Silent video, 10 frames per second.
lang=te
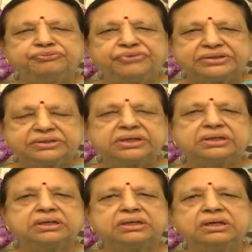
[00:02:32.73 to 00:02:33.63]
ఫస్ట్
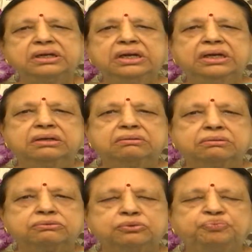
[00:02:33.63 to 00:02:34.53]
ఏంటంటే
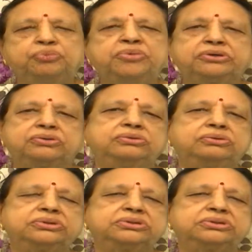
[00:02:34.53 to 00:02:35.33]
ఉప్పు మటుకు